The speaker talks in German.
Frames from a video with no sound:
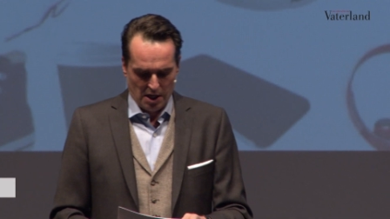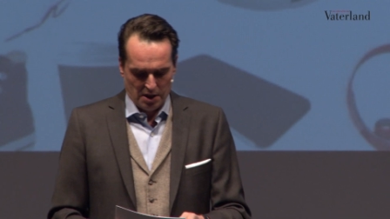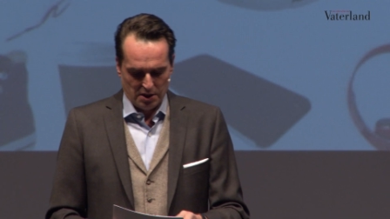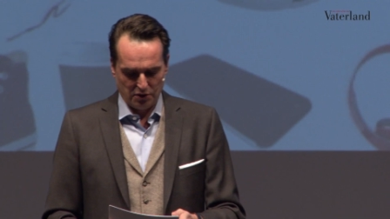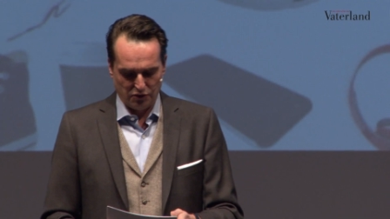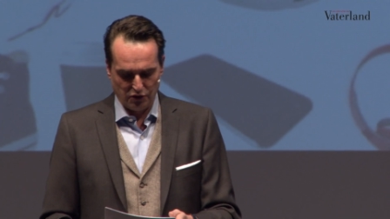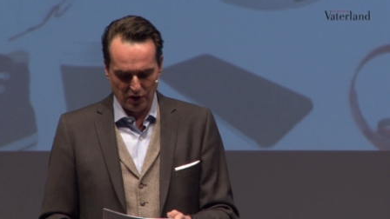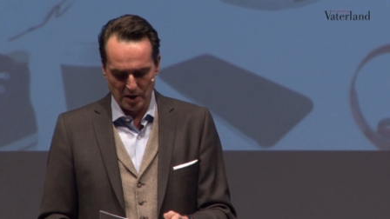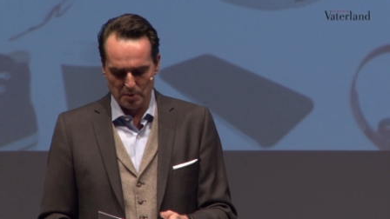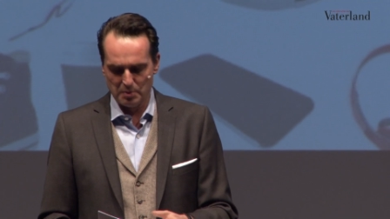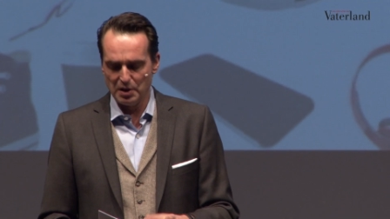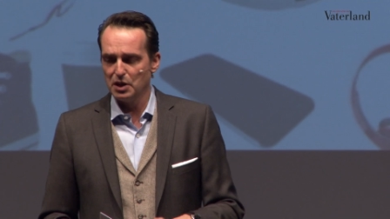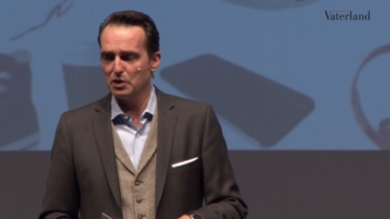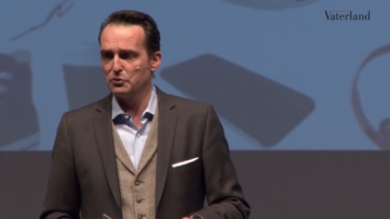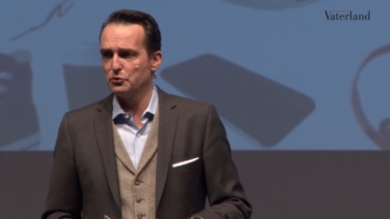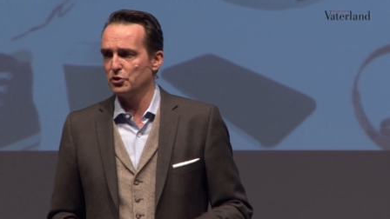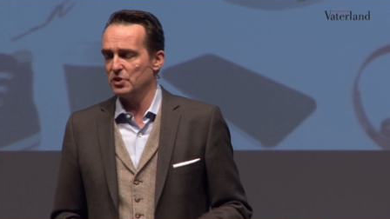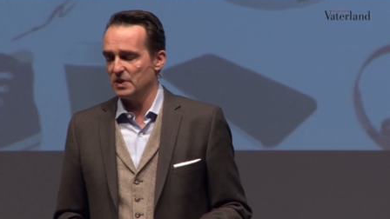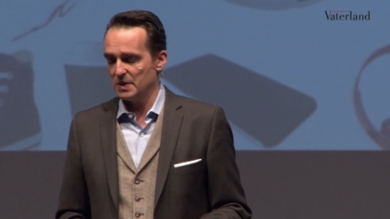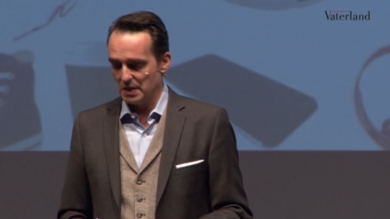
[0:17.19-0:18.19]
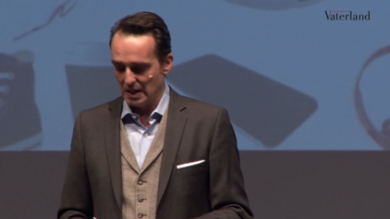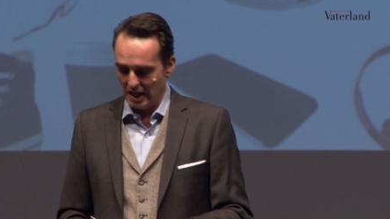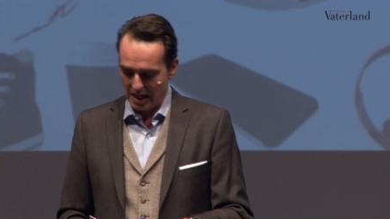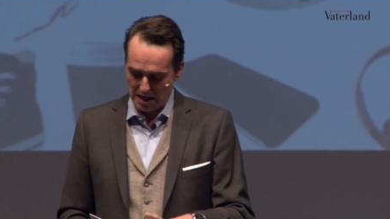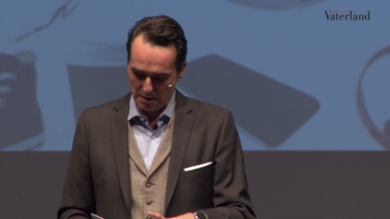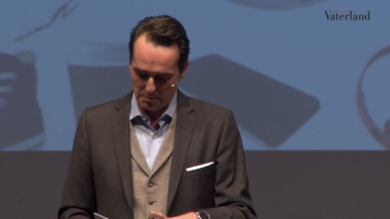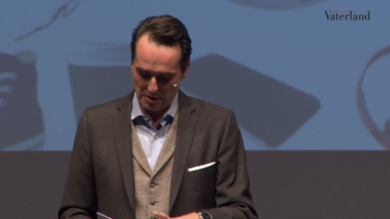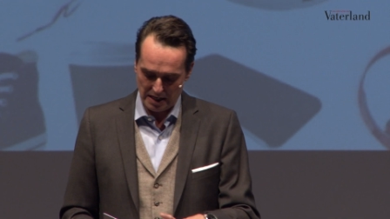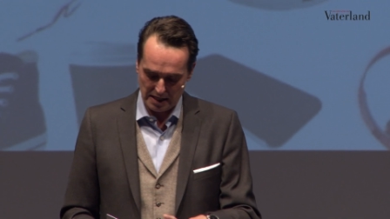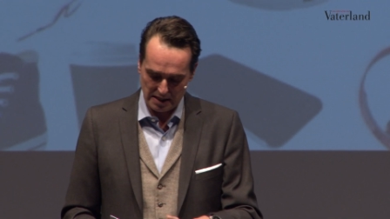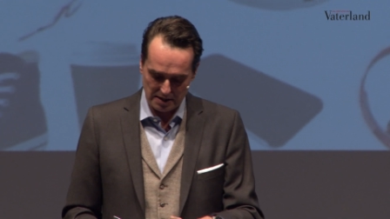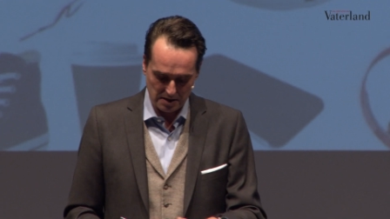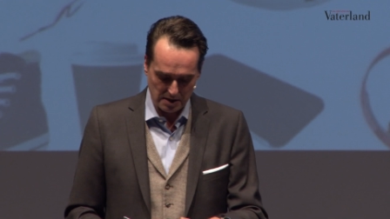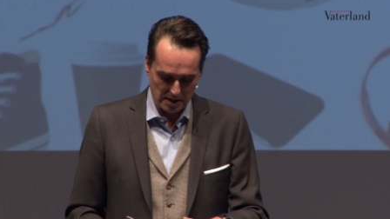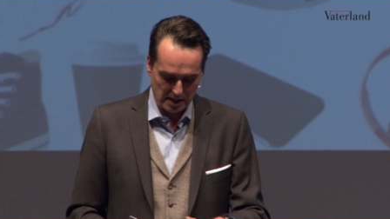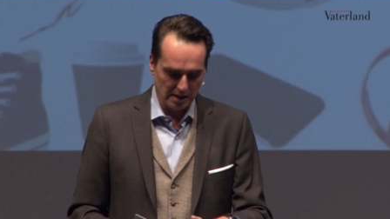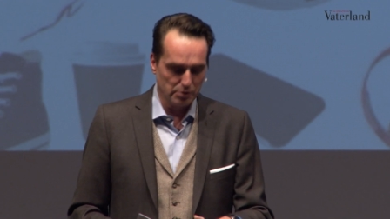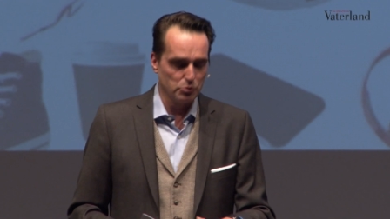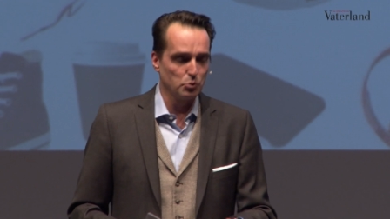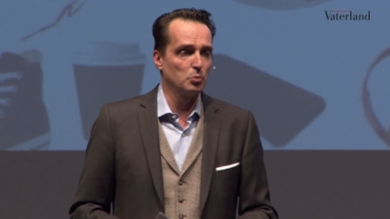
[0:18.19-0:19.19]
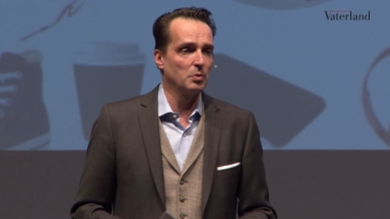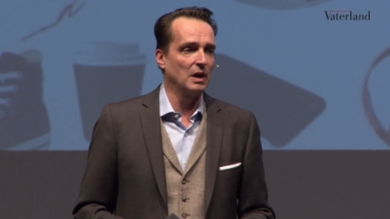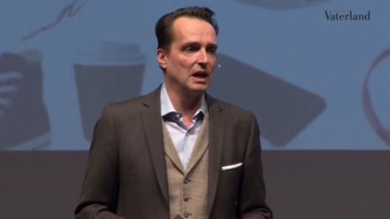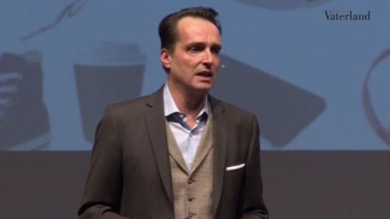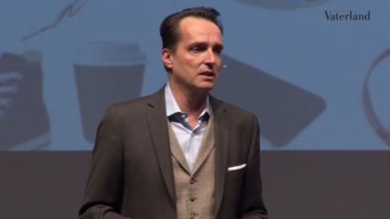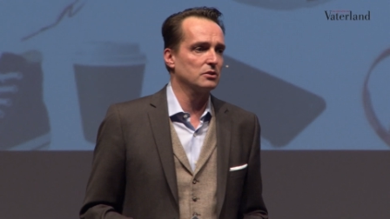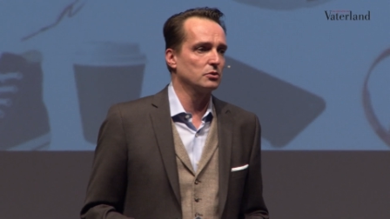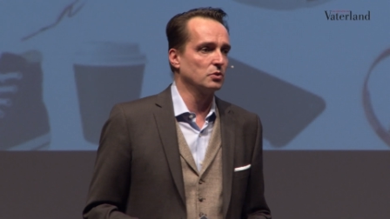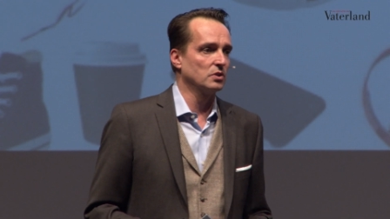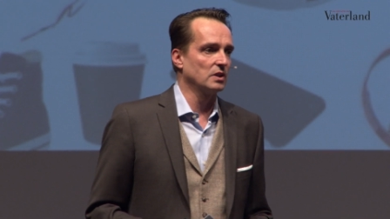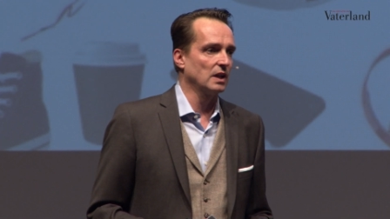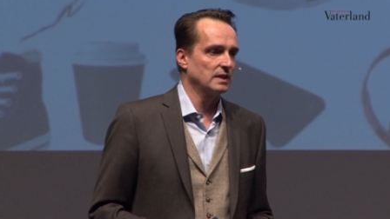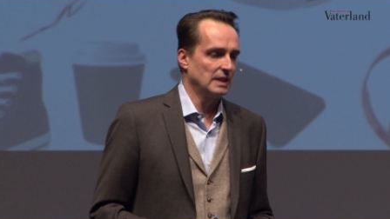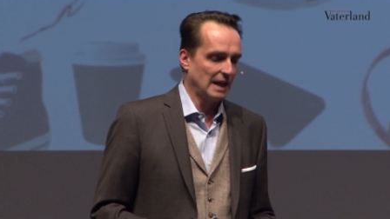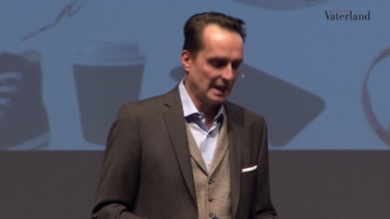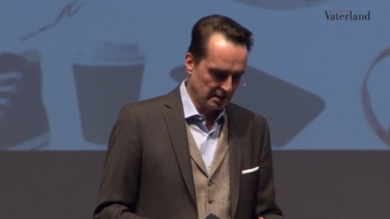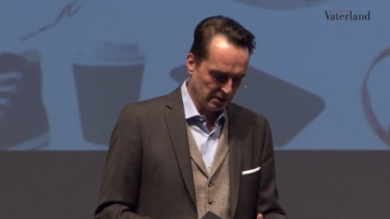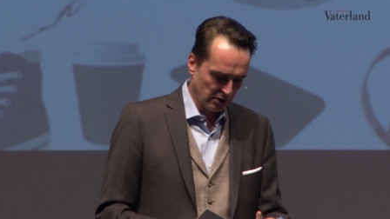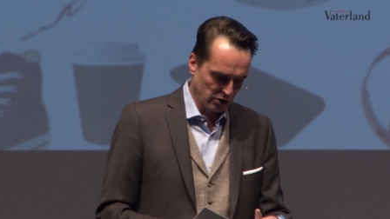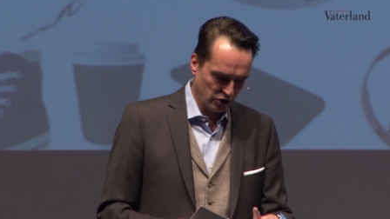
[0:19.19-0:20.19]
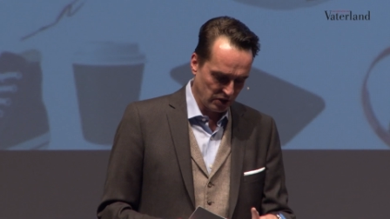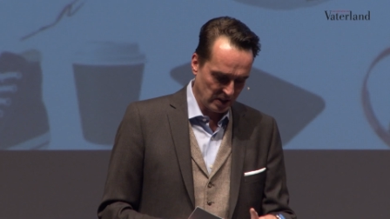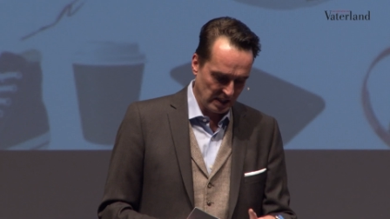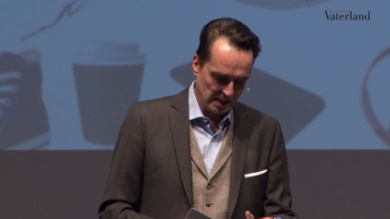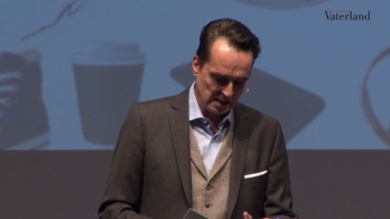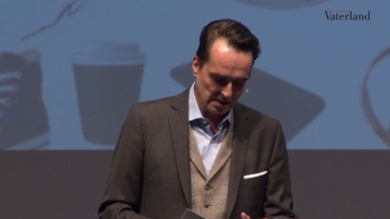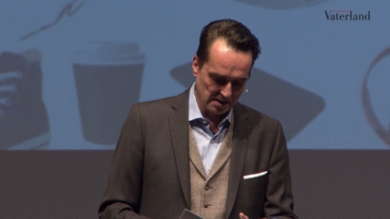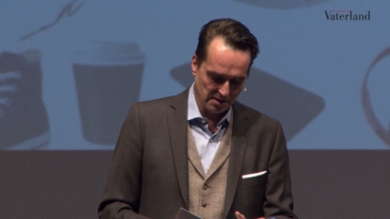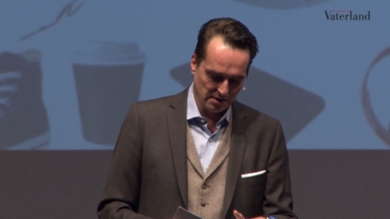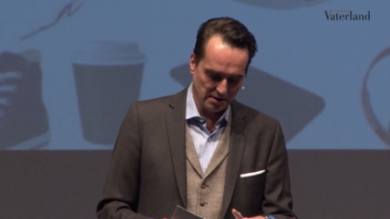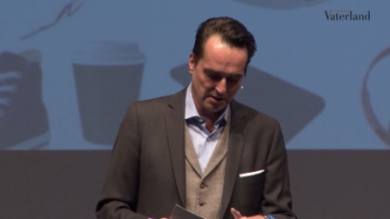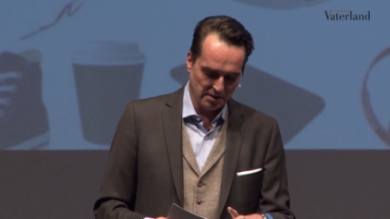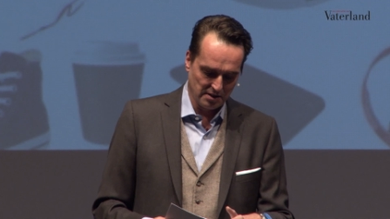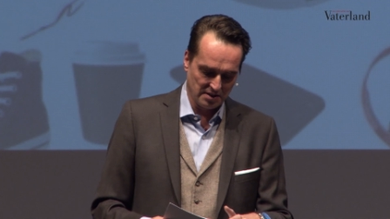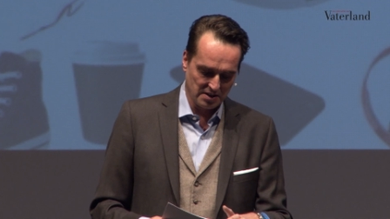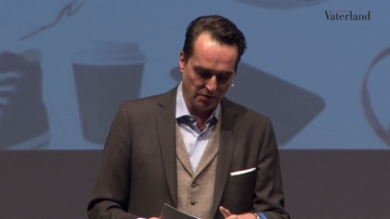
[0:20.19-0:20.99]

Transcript: Die Firma, für die sie arbeiten, hat über 800 Angestellte.